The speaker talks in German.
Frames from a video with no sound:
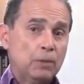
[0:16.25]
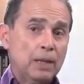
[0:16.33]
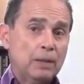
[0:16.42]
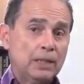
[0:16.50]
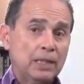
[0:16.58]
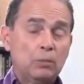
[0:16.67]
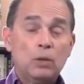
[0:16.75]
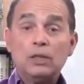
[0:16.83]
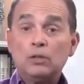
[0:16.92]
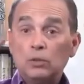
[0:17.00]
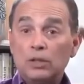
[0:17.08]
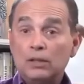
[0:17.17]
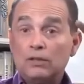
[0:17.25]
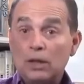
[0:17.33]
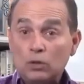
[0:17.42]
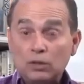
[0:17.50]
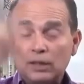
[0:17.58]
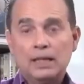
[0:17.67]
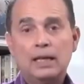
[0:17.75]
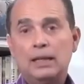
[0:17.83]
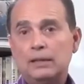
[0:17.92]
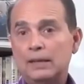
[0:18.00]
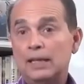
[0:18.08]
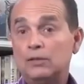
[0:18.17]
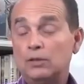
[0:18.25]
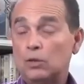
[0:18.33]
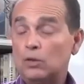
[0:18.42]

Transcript: bei Metabolismo TV, Ihrer Quelle für